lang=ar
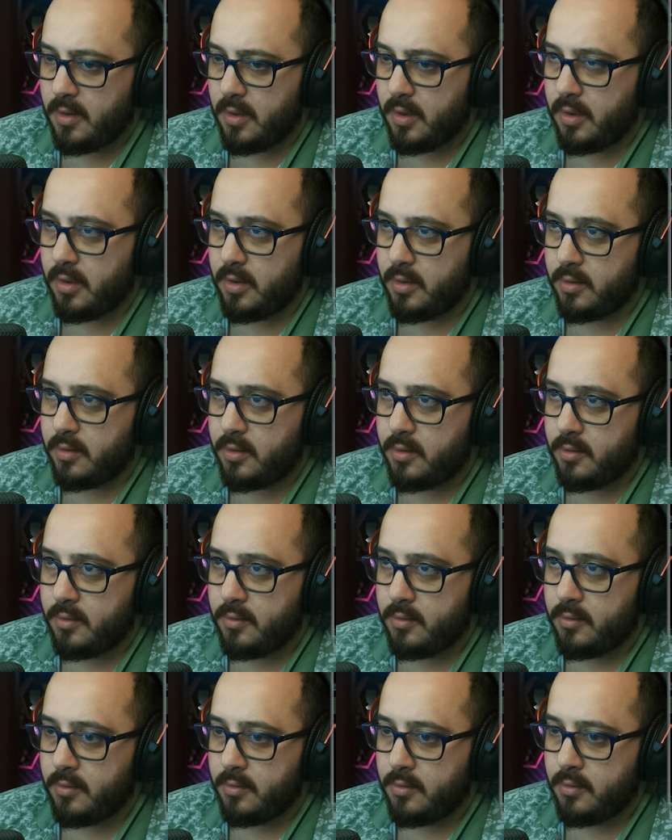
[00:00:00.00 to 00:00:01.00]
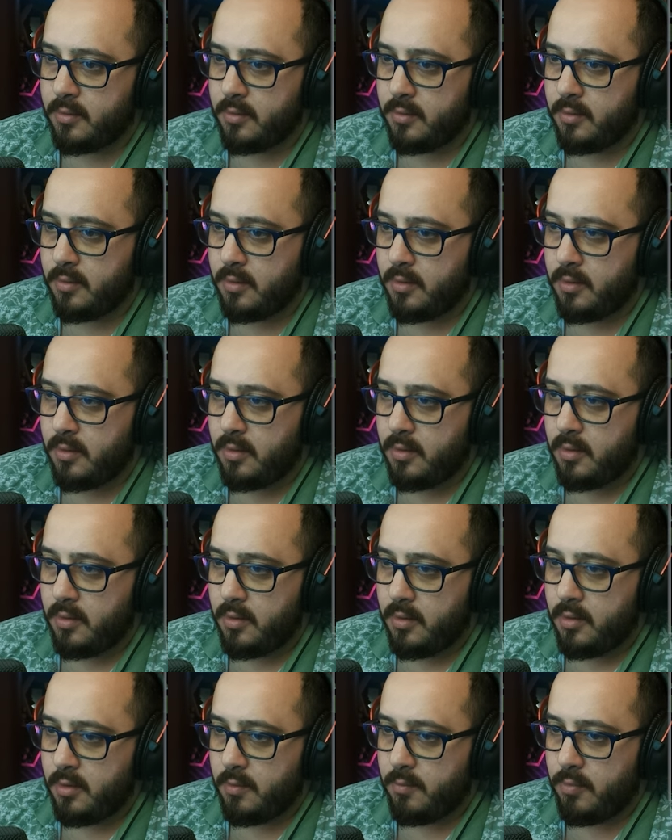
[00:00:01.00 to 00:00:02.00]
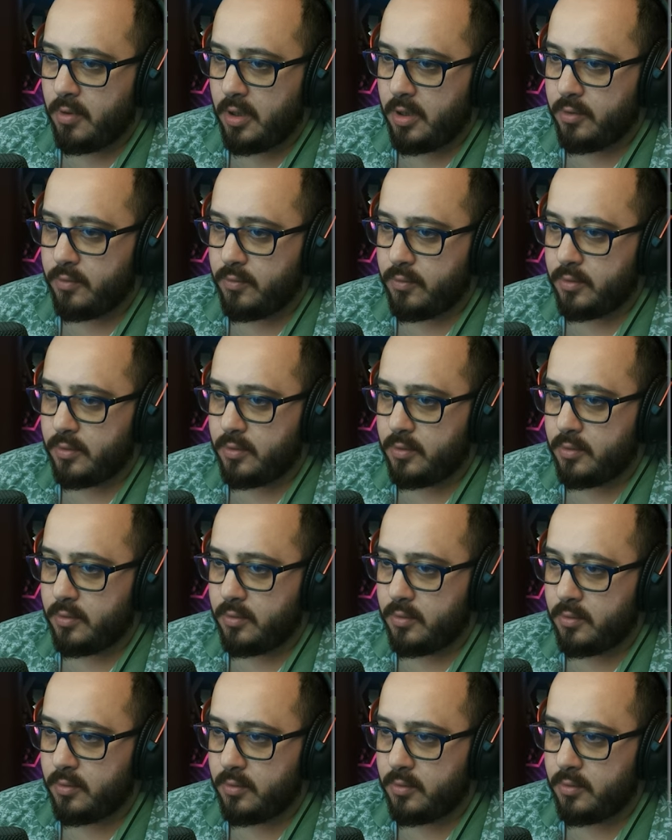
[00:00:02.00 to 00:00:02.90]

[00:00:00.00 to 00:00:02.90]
هاي ايش واحد وود